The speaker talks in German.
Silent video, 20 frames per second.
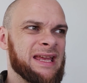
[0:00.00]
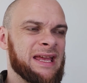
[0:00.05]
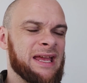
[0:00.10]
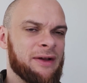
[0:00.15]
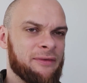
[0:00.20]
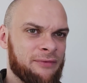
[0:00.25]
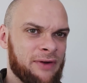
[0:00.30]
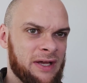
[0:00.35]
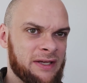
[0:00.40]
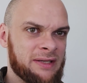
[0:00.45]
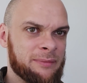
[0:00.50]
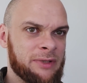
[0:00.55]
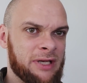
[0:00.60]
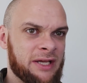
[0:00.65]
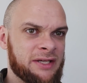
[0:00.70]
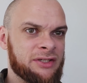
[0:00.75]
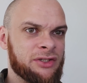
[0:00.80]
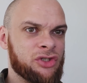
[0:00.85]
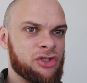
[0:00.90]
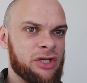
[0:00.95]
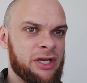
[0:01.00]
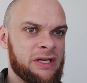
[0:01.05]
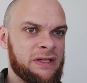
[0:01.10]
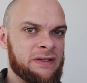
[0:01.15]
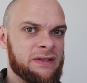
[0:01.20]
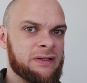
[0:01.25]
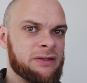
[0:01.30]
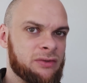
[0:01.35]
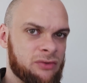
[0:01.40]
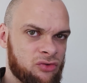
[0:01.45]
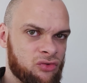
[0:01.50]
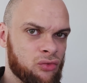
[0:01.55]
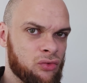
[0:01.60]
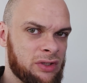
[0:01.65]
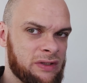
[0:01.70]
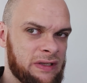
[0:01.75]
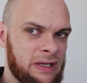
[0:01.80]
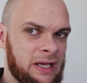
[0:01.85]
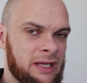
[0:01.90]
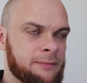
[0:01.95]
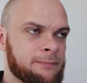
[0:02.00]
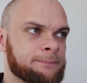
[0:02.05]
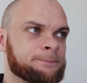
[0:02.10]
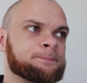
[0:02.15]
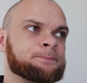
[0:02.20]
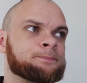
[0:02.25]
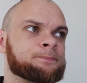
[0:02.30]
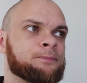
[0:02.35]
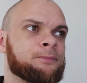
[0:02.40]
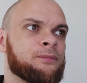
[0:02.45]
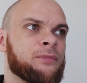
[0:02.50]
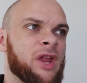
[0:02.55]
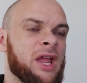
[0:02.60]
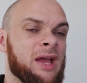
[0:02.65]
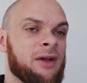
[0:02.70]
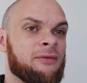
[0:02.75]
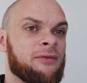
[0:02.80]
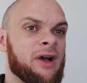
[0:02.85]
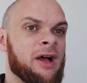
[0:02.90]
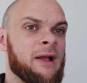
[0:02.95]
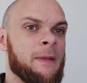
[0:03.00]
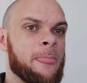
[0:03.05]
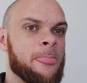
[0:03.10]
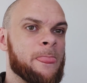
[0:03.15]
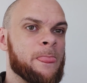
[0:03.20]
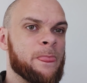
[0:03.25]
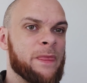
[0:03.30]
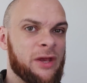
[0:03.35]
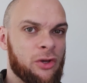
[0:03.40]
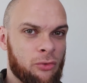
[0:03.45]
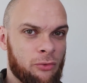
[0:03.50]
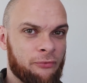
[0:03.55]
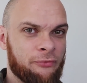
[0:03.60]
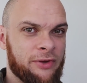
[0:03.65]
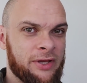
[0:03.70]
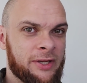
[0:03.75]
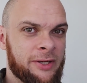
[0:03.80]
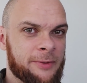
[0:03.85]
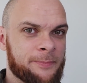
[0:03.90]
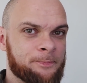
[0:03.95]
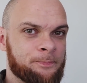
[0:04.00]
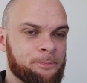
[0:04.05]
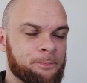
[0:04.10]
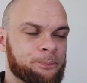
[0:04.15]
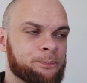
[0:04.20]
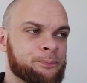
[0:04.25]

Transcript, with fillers: er war dem gleichen Geschlecht zugetan er war nekrophil.